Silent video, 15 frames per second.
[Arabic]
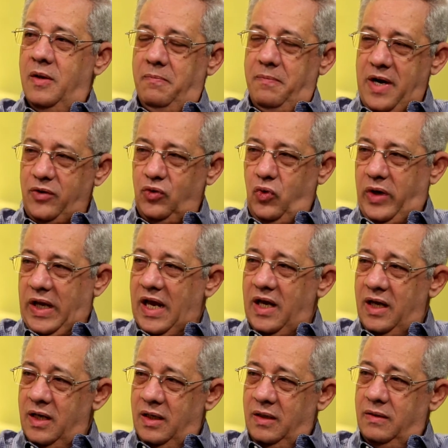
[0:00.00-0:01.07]
برضه
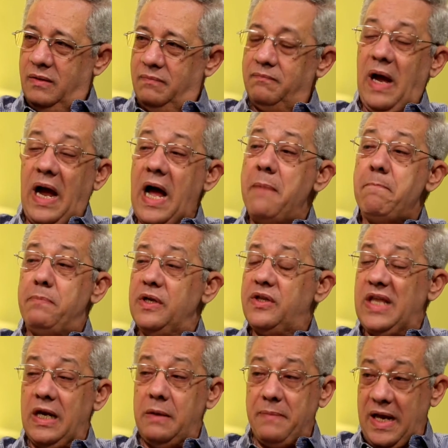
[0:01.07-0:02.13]
قال محبة
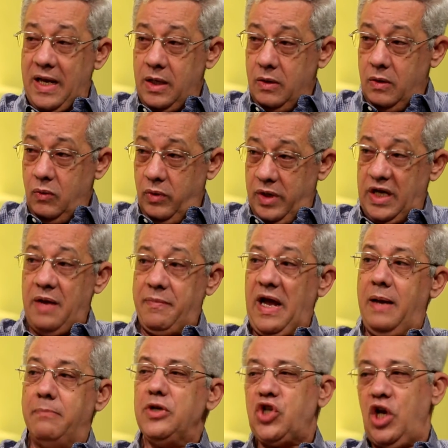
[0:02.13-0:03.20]
المال وهنا
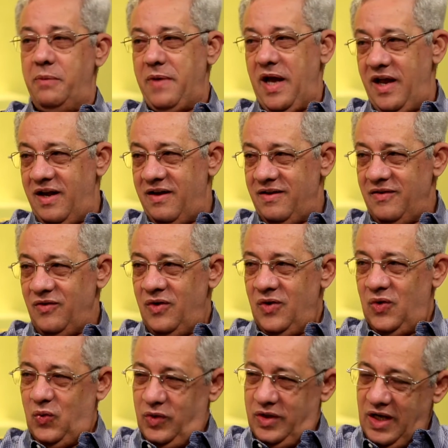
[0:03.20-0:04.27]
بقى مش المال
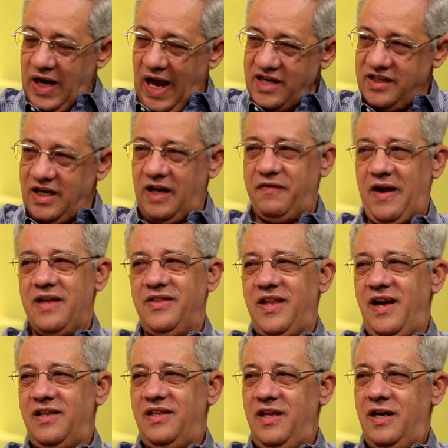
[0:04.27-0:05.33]
ودي اللي عايز أقف
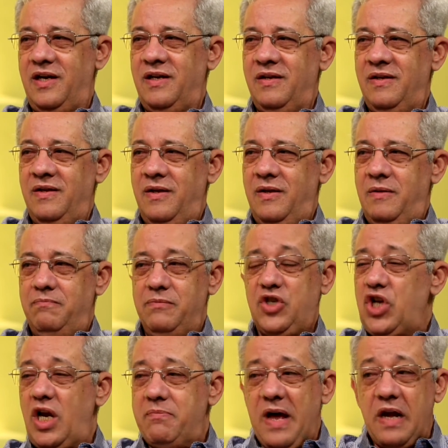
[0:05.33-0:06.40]
عندها كتير أوه.
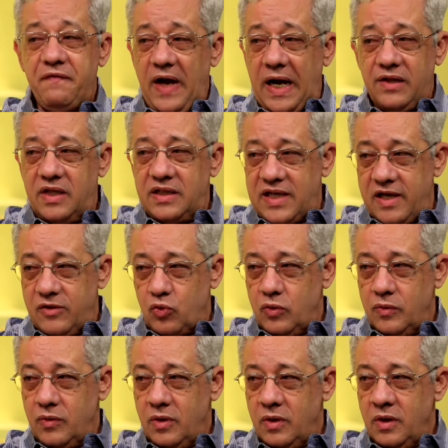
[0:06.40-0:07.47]
مش المال في حد ذاته
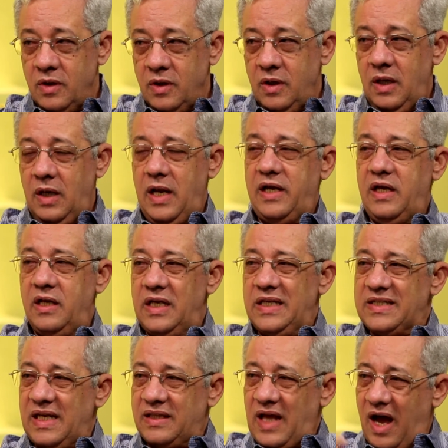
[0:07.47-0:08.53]
لكن
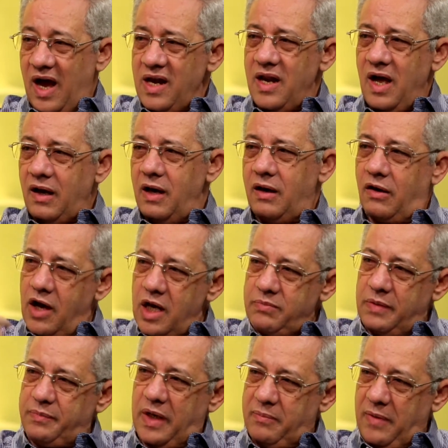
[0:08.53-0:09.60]
إذا تعلق
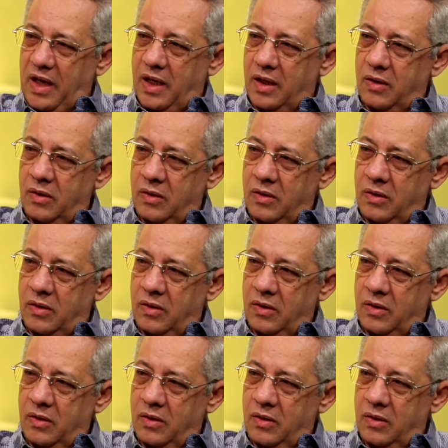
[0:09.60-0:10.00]
القلب بالمال